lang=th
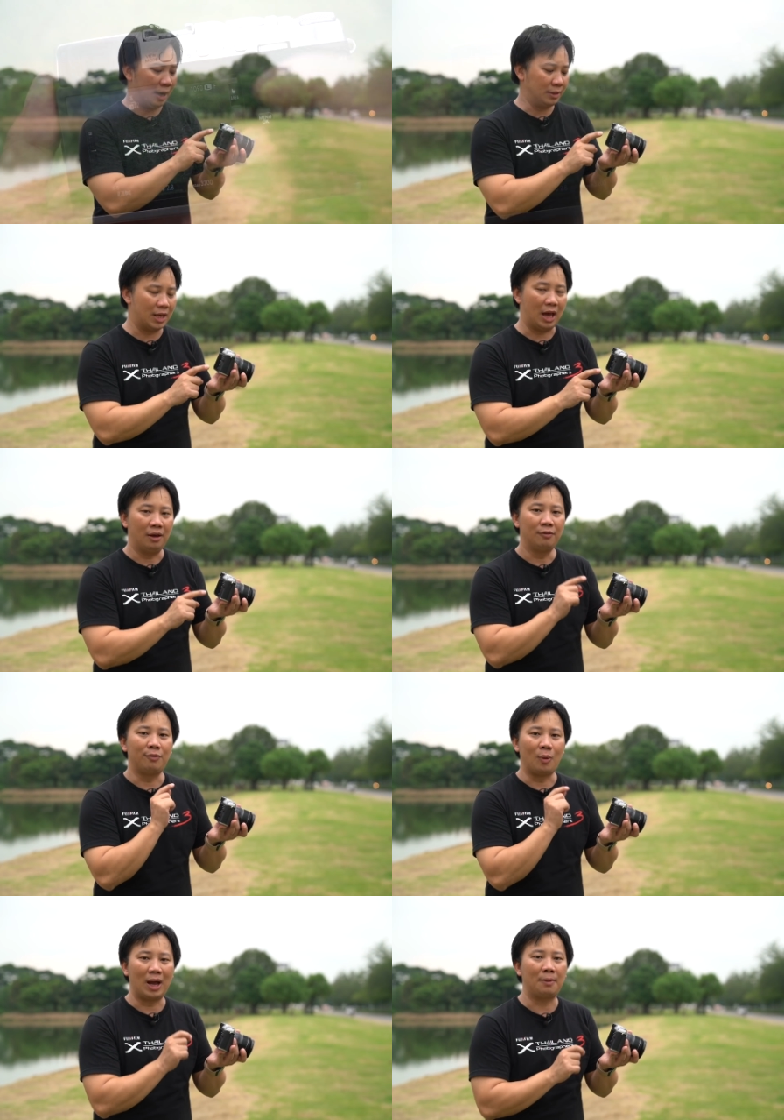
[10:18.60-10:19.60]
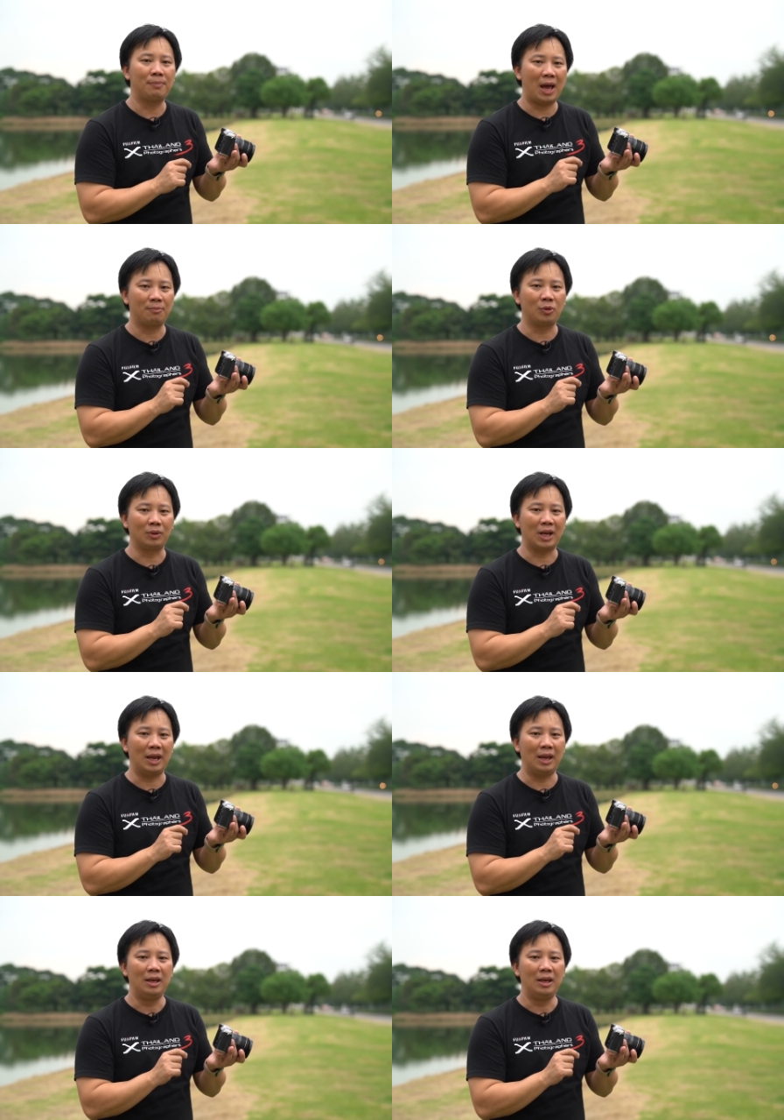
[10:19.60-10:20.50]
ยากจะโฟกัสภาพตรงไหน